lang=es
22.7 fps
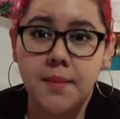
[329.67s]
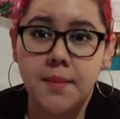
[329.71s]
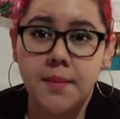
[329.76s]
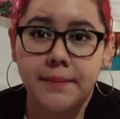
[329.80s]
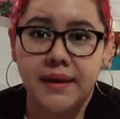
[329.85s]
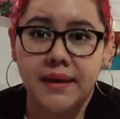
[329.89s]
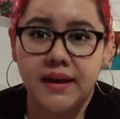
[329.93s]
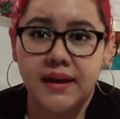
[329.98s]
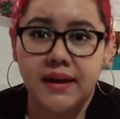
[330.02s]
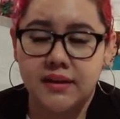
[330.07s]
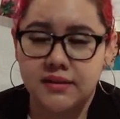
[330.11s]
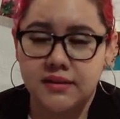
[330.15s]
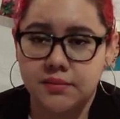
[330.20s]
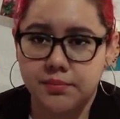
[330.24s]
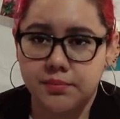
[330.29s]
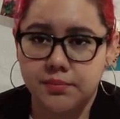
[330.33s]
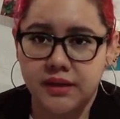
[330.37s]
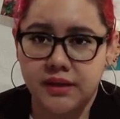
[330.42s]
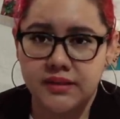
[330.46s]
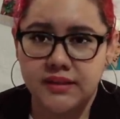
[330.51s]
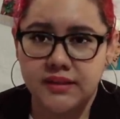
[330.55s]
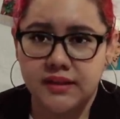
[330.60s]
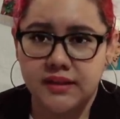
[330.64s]
para que te
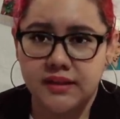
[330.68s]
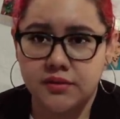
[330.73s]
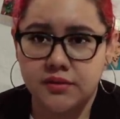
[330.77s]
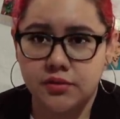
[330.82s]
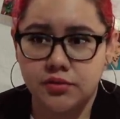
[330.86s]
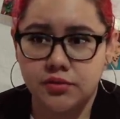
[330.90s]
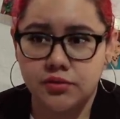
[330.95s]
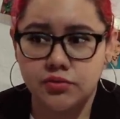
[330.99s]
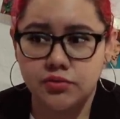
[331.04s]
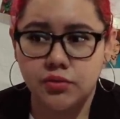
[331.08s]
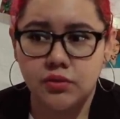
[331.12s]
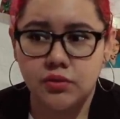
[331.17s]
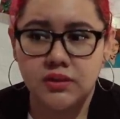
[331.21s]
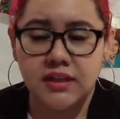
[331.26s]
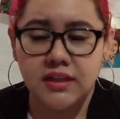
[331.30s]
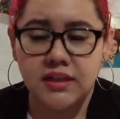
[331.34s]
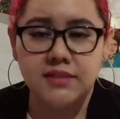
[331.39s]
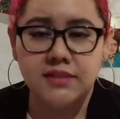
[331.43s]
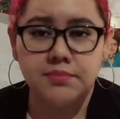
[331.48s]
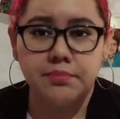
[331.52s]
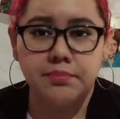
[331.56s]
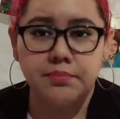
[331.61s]
puedan dar consultas,